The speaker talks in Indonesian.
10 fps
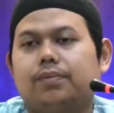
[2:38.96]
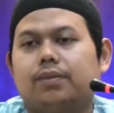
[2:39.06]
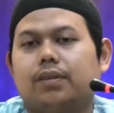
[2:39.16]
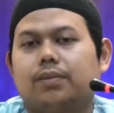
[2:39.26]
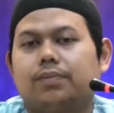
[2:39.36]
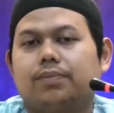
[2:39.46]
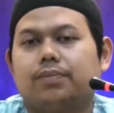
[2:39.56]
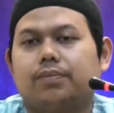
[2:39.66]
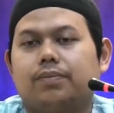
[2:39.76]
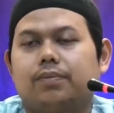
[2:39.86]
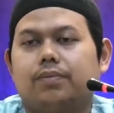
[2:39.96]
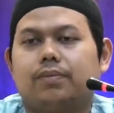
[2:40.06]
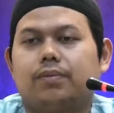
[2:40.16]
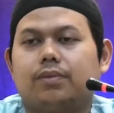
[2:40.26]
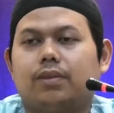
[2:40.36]
Nah.
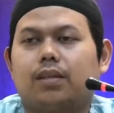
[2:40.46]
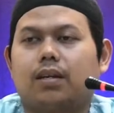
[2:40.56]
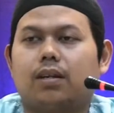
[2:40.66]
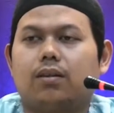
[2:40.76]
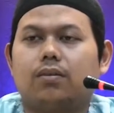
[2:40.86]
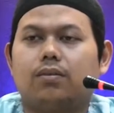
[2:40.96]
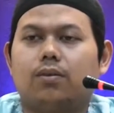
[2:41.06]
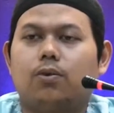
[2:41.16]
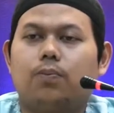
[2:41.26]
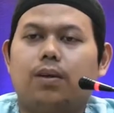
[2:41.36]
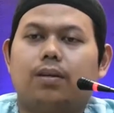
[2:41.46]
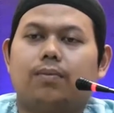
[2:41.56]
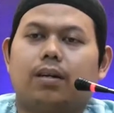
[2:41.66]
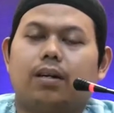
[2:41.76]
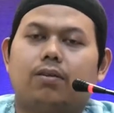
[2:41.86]
Jadi kalau lupa
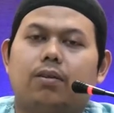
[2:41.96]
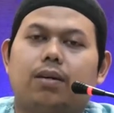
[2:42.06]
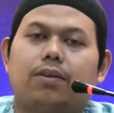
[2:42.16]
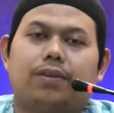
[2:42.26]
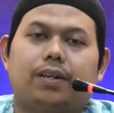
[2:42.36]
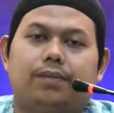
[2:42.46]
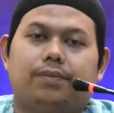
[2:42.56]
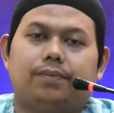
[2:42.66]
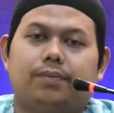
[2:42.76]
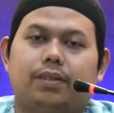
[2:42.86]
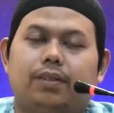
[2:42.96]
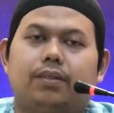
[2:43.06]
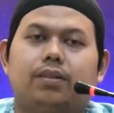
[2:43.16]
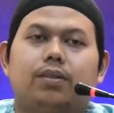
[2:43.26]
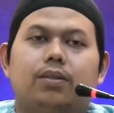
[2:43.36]
maka itu dimaafkan,
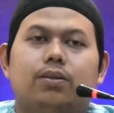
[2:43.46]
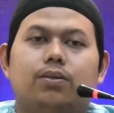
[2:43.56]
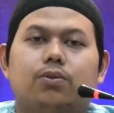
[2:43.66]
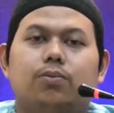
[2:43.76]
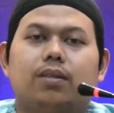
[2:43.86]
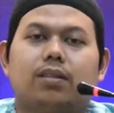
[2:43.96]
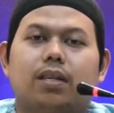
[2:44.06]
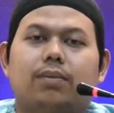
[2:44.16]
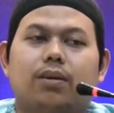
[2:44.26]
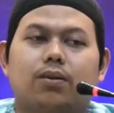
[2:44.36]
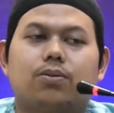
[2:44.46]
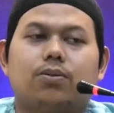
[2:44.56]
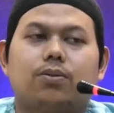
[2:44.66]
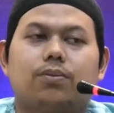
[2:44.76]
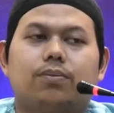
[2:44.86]
ya. Cuma tetap
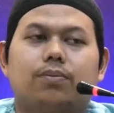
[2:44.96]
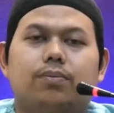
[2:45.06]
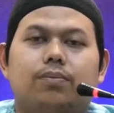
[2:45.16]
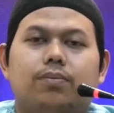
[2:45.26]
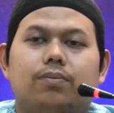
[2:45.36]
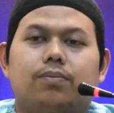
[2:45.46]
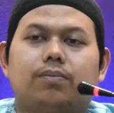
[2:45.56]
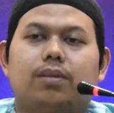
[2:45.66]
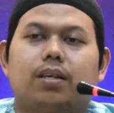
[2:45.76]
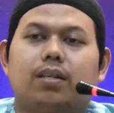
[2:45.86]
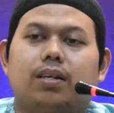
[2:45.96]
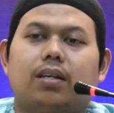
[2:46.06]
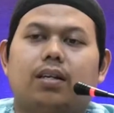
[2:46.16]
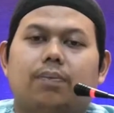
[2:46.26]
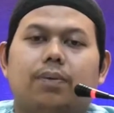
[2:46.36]
harus
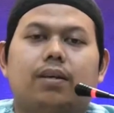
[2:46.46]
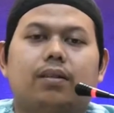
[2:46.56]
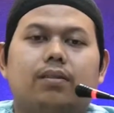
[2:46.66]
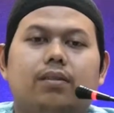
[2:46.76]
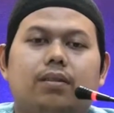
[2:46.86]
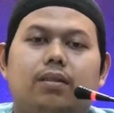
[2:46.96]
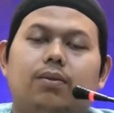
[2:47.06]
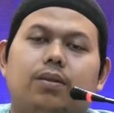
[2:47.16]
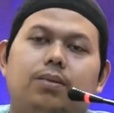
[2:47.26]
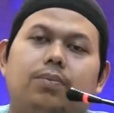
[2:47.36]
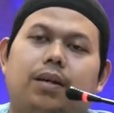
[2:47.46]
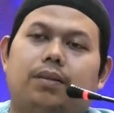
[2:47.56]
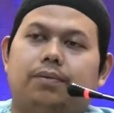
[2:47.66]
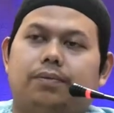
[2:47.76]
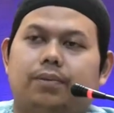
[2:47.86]
mengerjakan apa yang
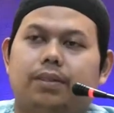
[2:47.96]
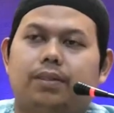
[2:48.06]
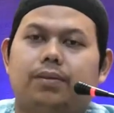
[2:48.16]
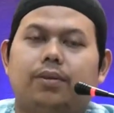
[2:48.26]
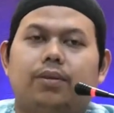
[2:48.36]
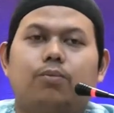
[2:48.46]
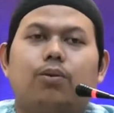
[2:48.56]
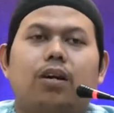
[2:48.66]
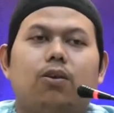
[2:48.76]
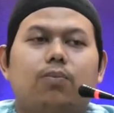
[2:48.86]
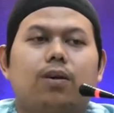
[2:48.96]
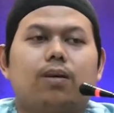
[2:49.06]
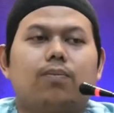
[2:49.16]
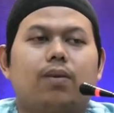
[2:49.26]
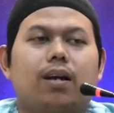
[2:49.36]
diwajibkan, ya. Bukan
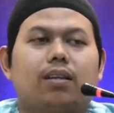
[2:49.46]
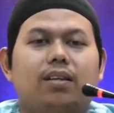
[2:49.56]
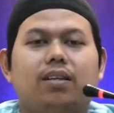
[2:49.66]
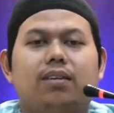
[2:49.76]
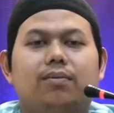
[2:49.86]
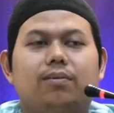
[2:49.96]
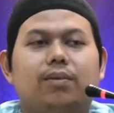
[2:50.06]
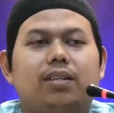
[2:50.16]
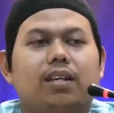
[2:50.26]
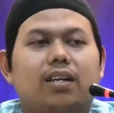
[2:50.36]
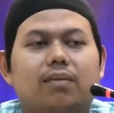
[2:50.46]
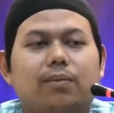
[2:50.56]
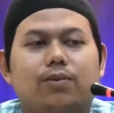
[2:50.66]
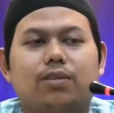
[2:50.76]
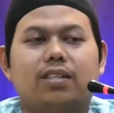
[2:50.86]
lupa berarti meninggalkan
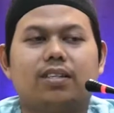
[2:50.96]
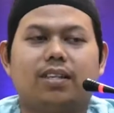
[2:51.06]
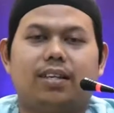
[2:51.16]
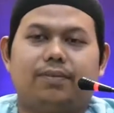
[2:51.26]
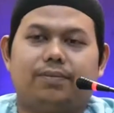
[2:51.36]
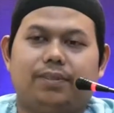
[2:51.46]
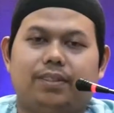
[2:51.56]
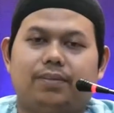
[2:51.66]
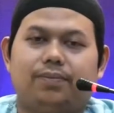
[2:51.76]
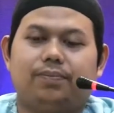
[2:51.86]
begitu saja tidak, ya.